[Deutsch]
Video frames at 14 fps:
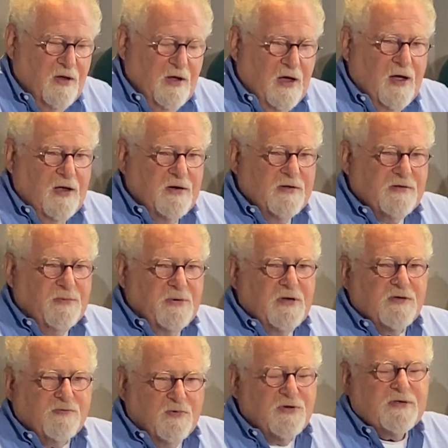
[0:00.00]
Ja,
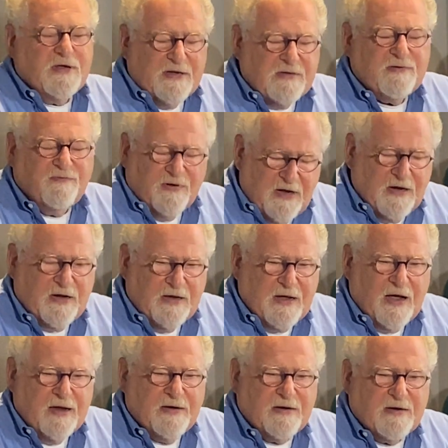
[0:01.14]
Antisemitismus ist wirklich
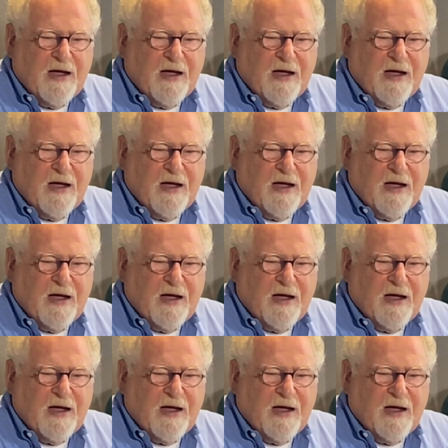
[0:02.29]
ein